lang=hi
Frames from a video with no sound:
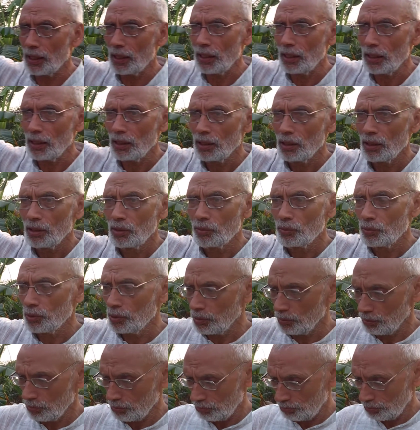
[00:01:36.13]
हैं
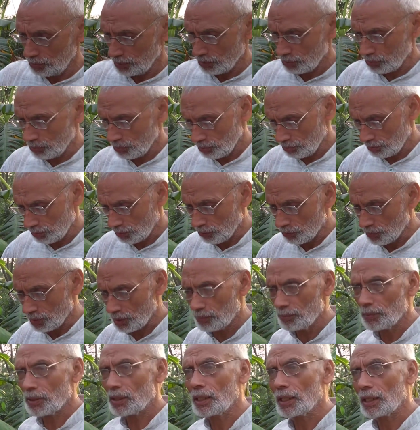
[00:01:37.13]
वहीं बिल्कुल
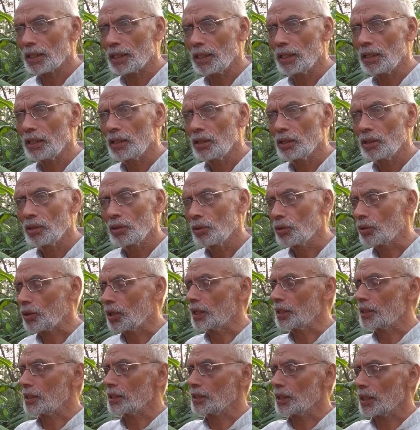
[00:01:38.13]
बाउंड्री में खड़े
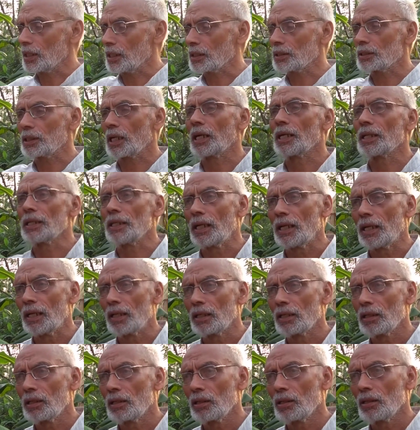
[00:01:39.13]
कांटेदार एक झाड़ी है
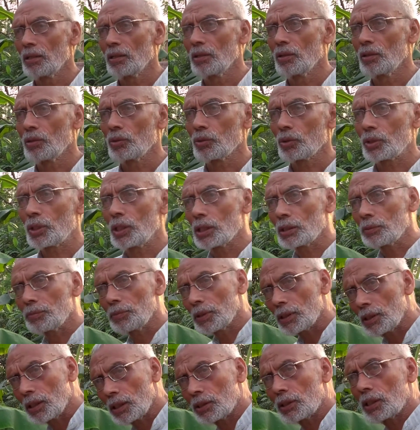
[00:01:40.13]
हम्म। खेत
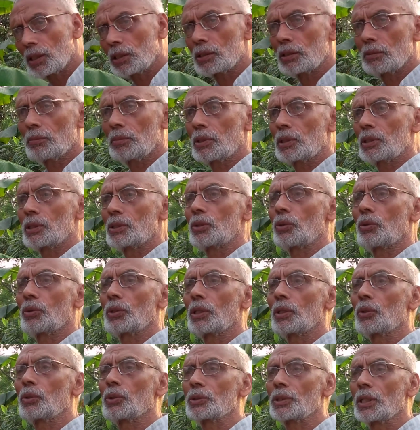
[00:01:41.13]
में अंदर से भी किसी को
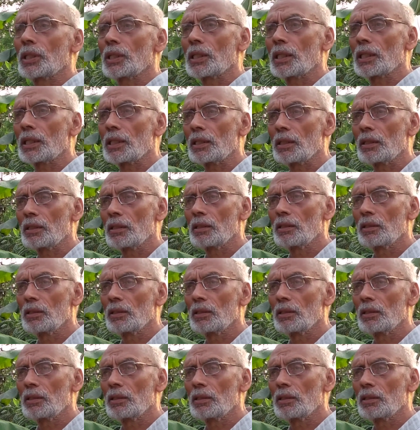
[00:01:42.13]
नहीं घुसन देगी